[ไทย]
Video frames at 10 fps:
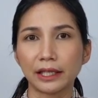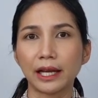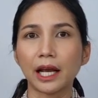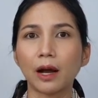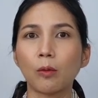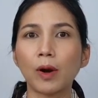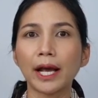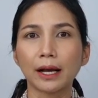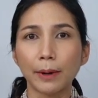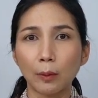ยๆ นะคะ
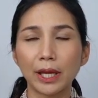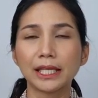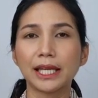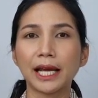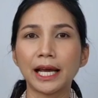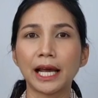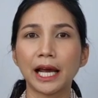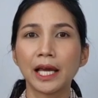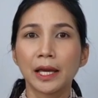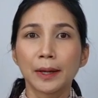ว่ากระเป๋าใบนี้ค่ะ